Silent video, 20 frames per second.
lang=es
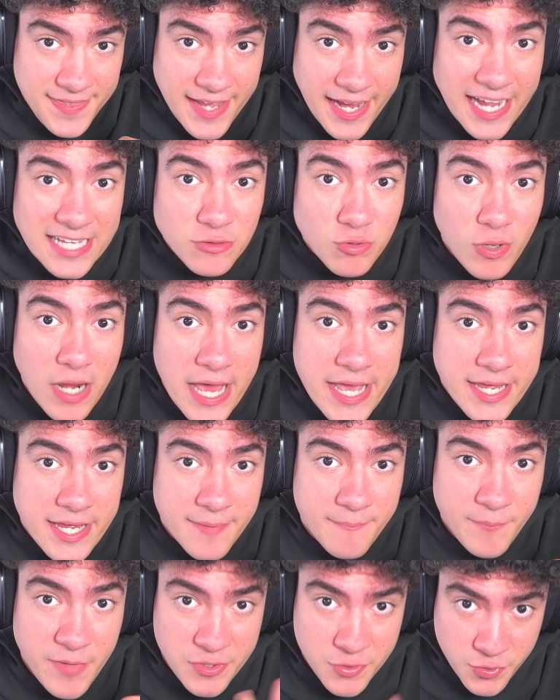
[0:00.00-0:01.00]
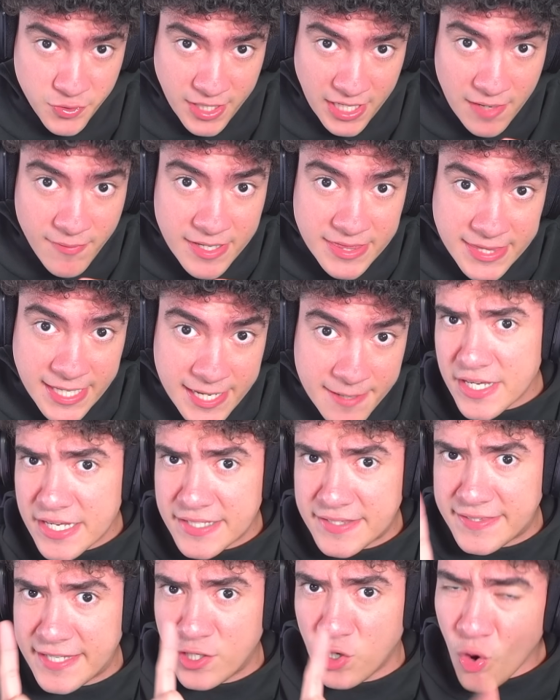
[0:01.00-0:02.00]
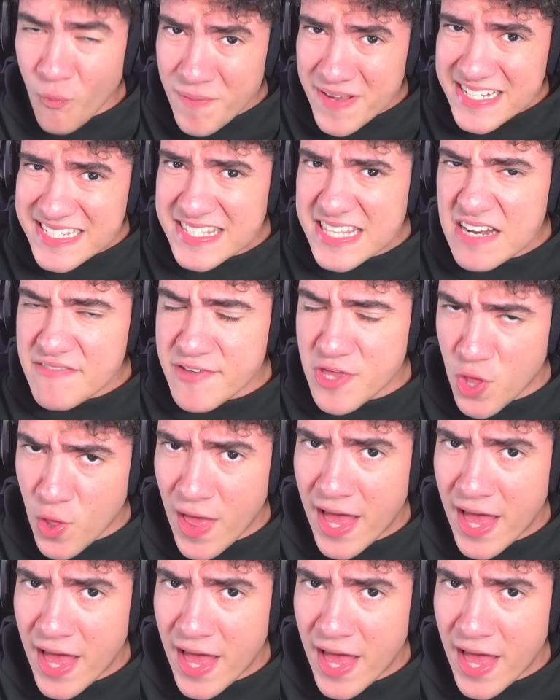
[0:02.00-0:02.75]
Deja tu like y suscríbete y si no viste el video de